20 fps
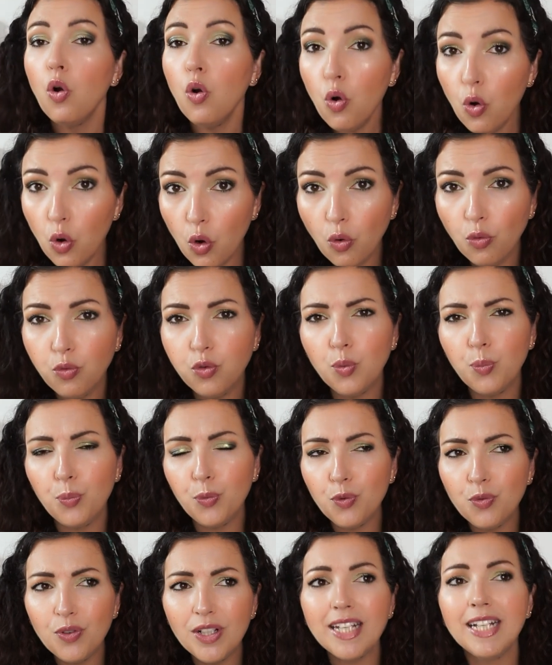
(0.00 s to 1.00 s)
où vous
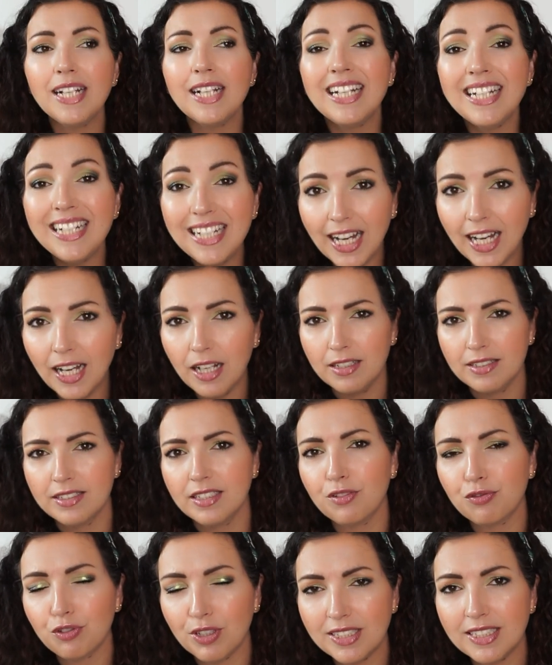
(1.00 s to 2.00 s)
pouvez là,
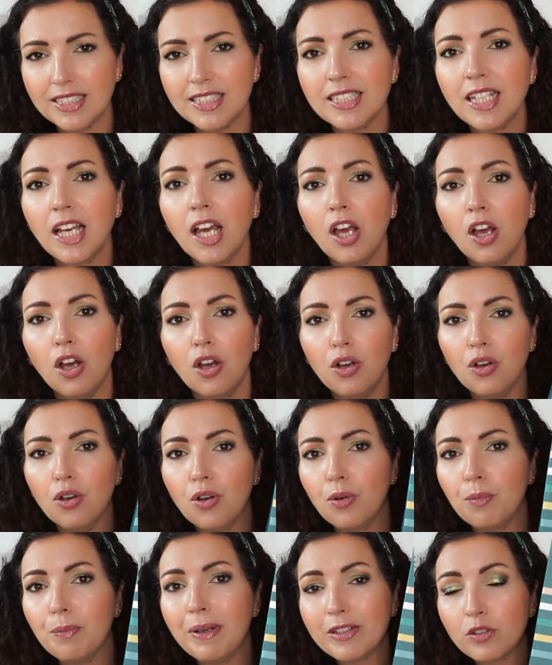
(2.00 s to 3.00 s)
cette fois-ci,
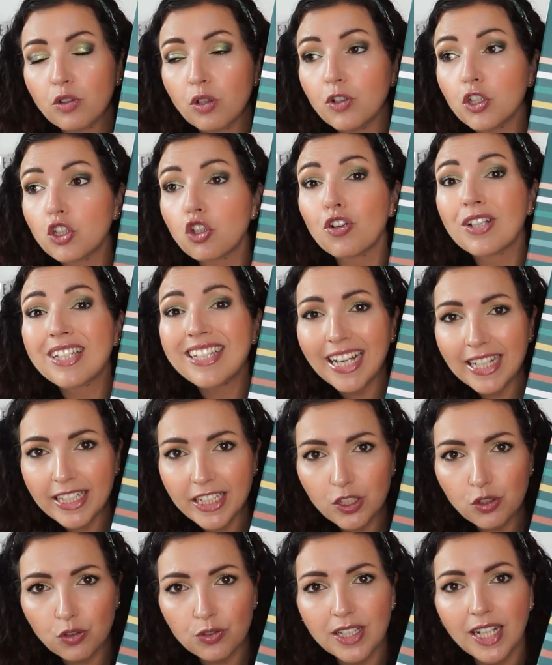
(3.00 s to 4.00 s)
euh, mettre votre
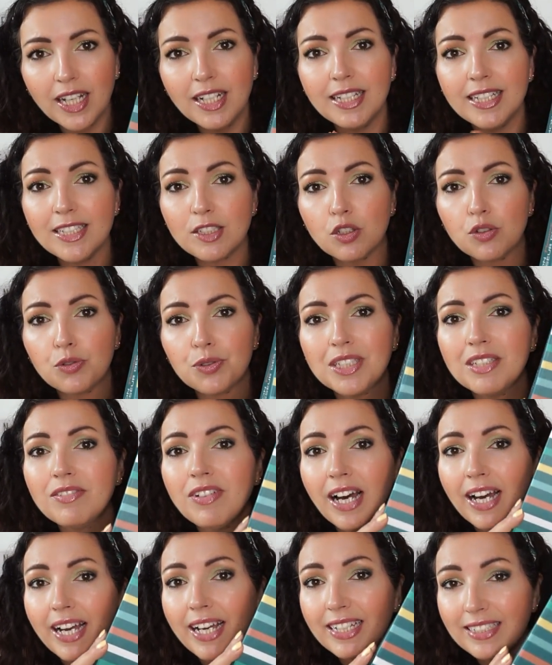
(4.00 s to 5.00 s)
cahier journal et celui-ci
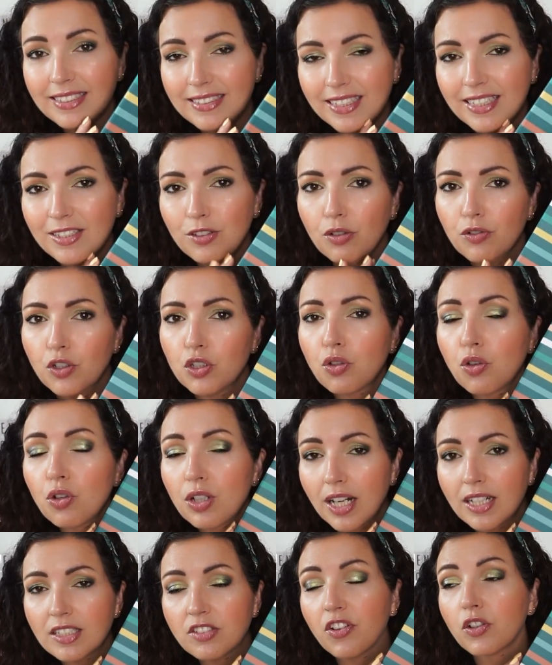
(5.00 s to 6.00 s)
va rester dans votre
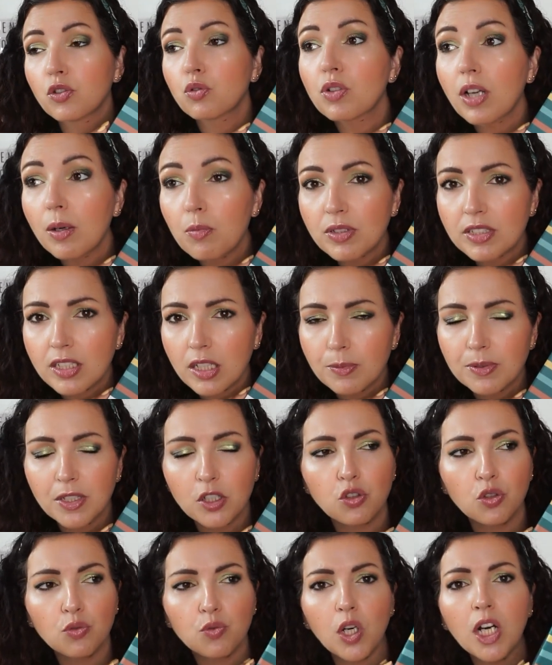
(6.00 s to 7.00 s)
classe. Enfin, en tout cas, moi, c'est comme ça
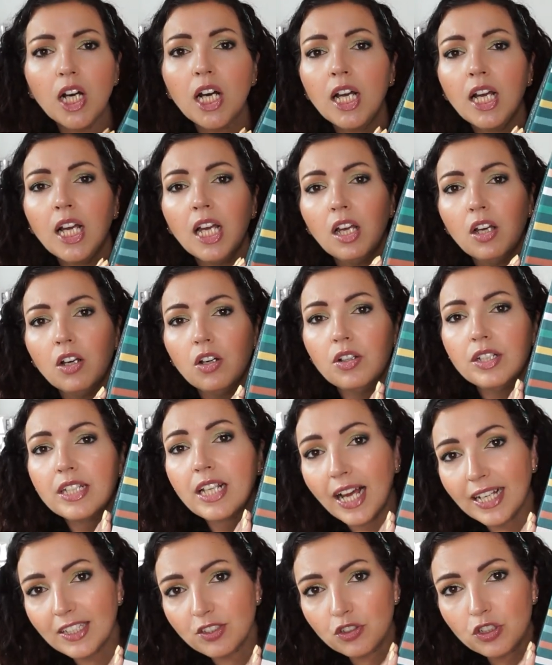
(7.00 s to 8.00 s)
que je le vois. il
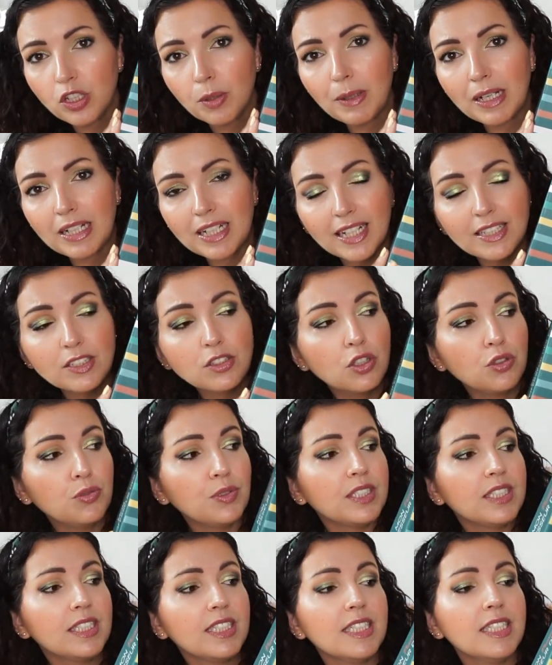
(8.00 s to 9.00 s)
reste dans ma classe,
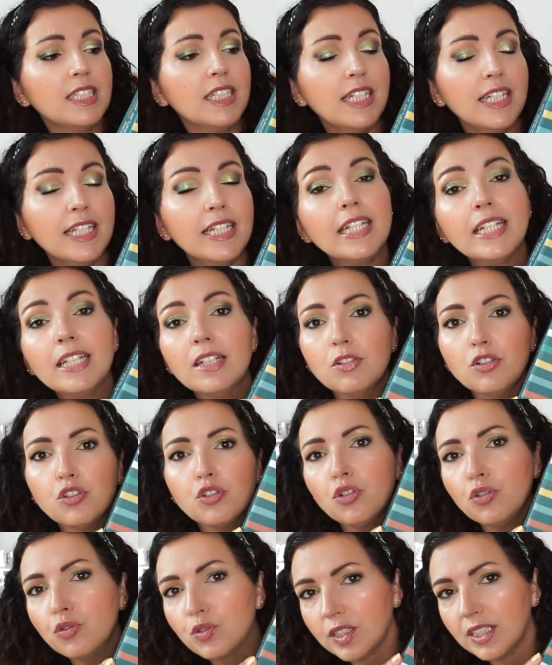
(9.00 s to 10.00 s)
celui-ci, et
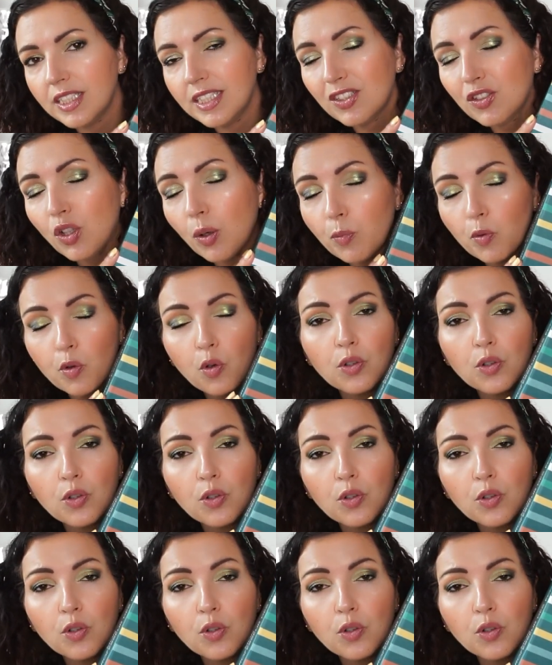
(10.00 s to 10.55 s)
je l'utilise dans mon